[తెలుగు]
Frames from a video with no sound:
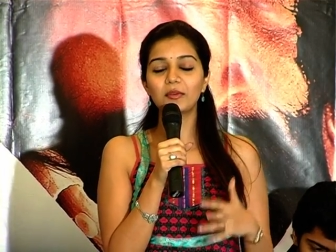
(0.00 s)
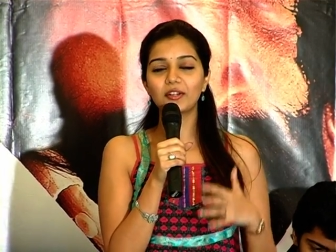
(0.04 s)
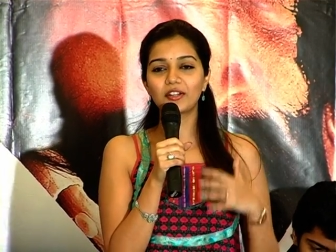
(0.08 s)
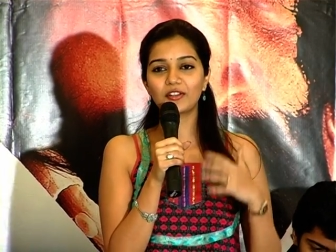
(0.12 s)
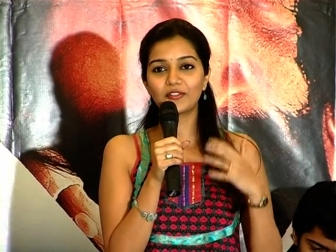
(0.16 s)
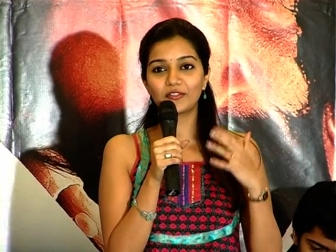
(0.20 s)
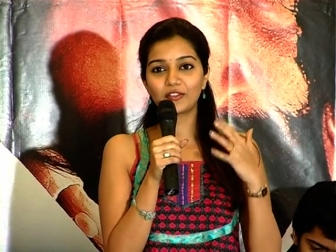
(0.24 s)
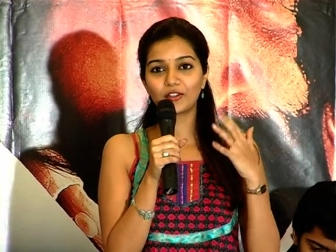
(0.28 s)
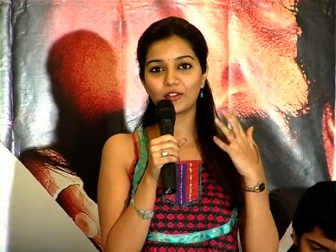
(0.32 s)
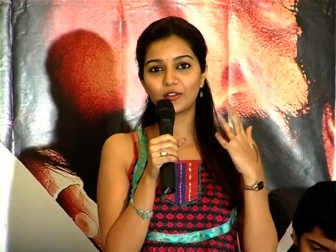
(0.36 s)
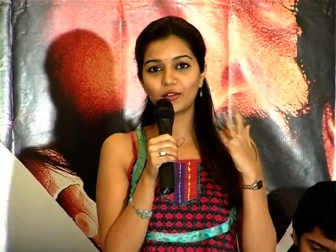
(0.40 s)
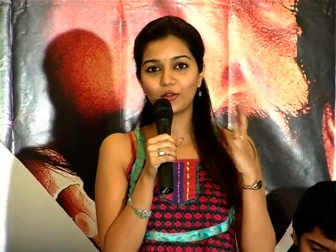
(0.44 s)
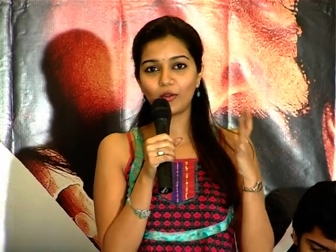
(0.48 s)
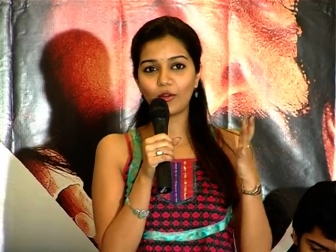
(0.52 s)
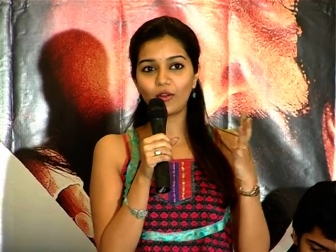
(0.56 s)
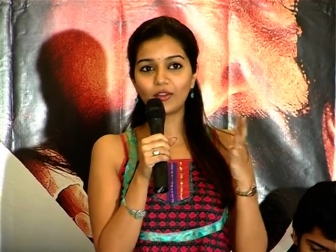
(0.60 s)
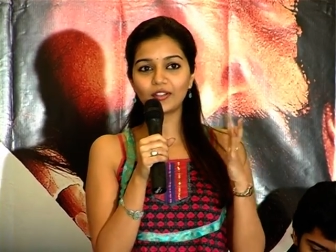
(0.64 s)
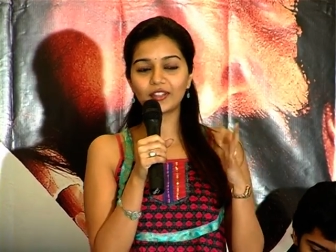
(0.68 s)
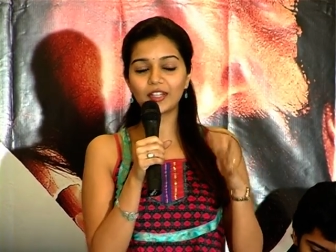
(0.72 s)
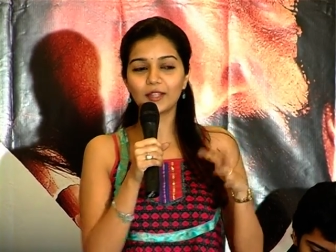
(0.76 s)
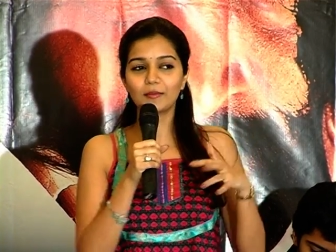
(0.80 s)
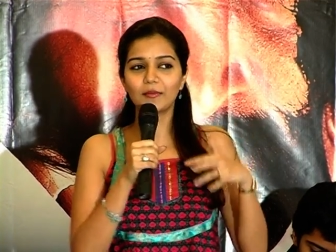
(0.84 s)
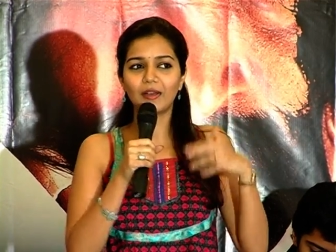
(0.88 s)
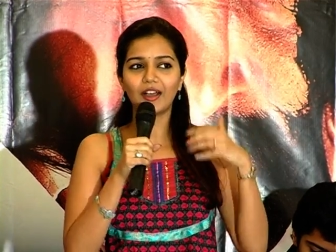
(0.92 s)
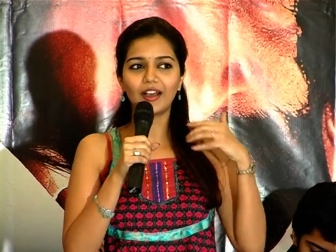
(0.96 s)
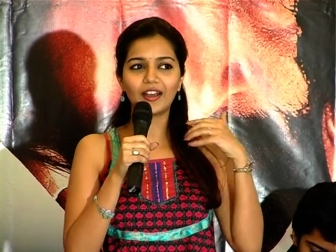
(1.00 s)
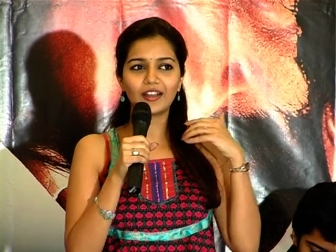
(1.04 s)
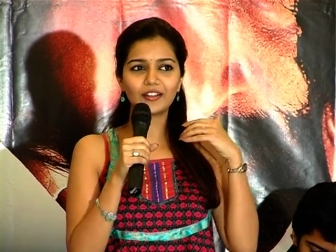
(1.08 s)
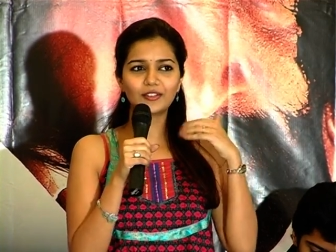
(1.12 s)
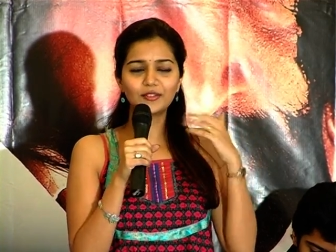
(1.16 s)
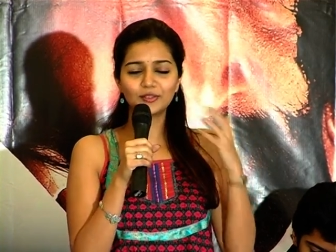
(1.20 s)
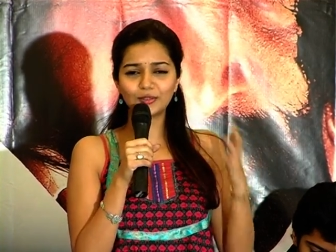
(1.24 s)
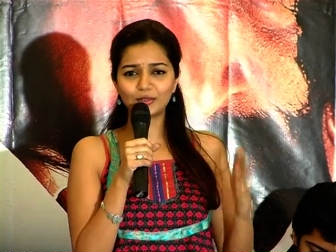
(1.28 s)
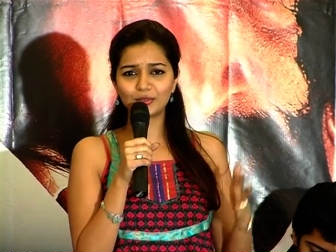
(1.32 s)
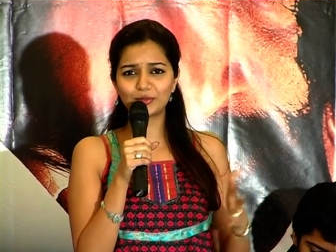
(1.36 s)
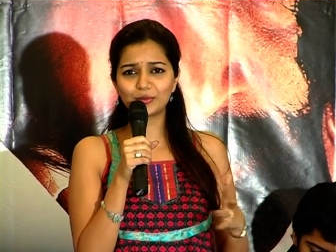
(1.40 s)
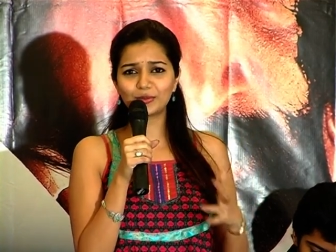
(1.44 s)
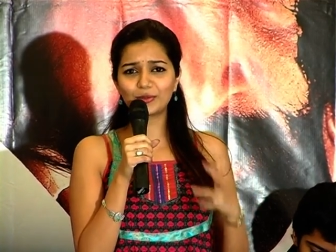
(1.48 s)
బట్ ఆఫ్టర్ లాంగ్ టైం
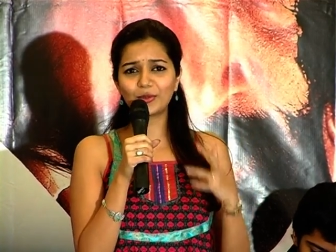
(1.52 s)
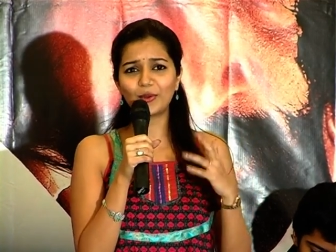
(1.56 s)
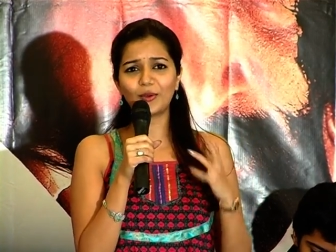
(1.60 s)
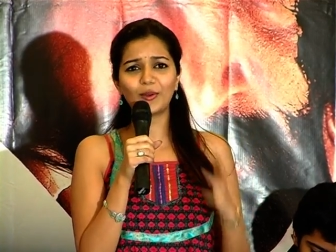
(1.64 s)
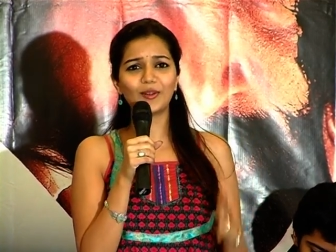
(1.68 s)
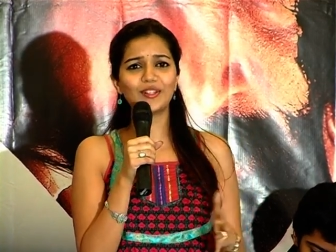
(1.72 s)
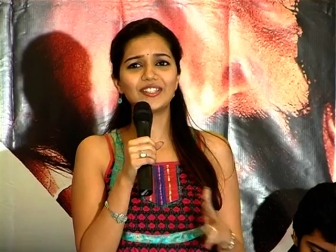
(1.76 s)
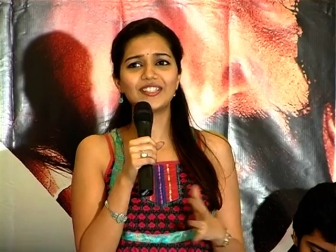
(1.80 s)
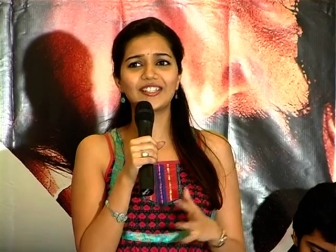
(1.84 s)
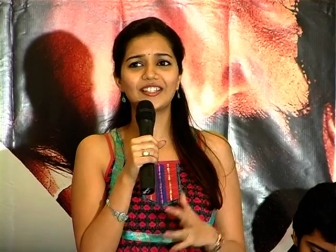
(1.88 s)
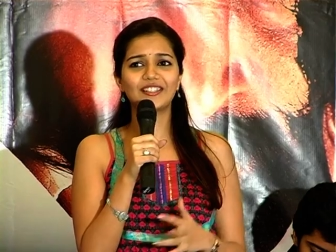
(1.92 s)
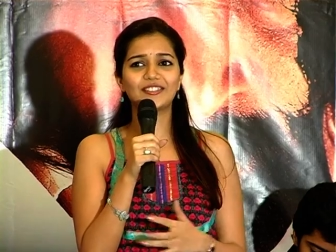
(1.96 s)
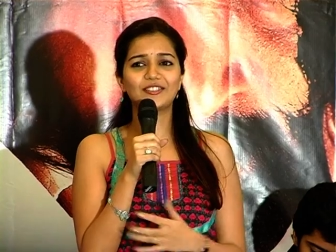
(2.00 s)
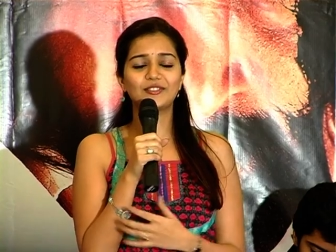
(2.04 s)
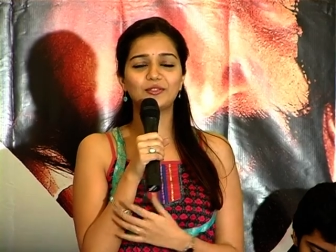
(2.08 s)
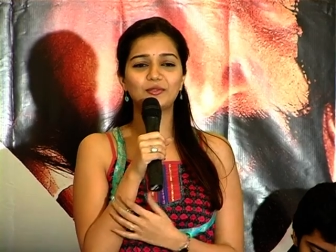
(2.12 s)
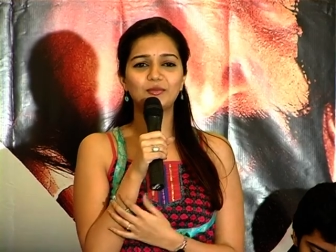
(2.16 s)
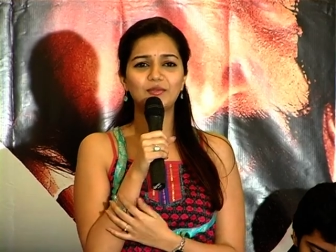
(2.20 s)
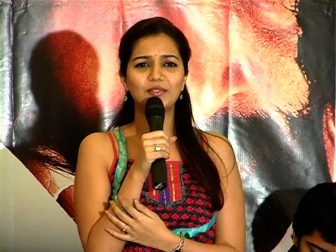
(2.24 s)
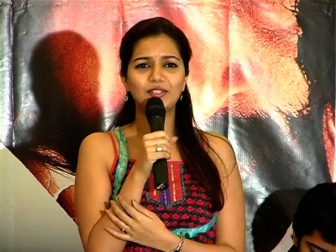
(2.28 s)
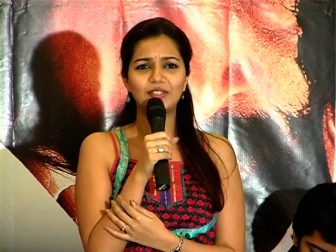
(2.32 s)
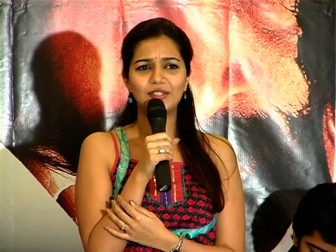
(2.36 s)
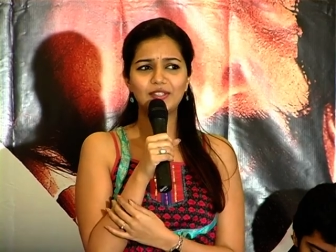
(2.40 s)
అరుస్తూ గోల్ చేస్తూ